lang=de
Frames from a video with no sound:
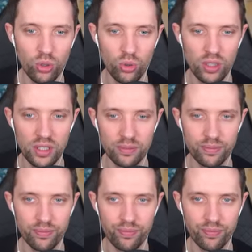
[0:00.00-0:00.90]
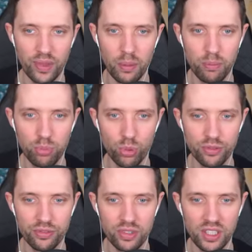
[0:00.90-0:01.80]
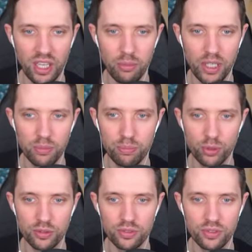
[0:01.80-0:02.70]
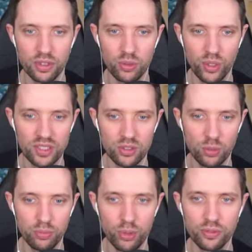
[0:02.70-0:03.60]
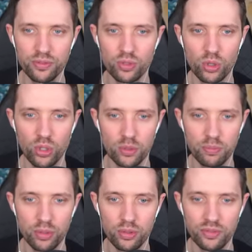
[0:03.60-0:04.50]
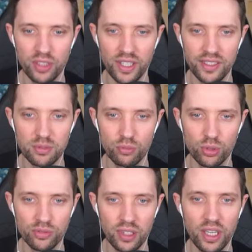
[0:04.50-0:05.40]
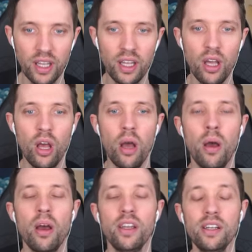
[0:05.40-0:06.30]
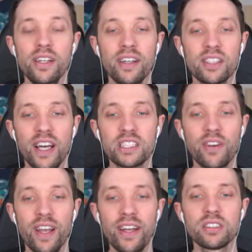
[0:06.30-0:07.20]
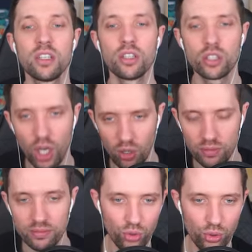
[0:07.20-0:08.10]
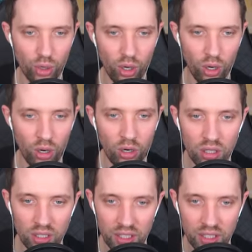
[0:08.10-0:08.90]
Kohle. Buff. Diamant, Buff. Redstone, Buff. Gold, Buff. Eisen, Buff. Idina, 3, 2, 1, go! Ja.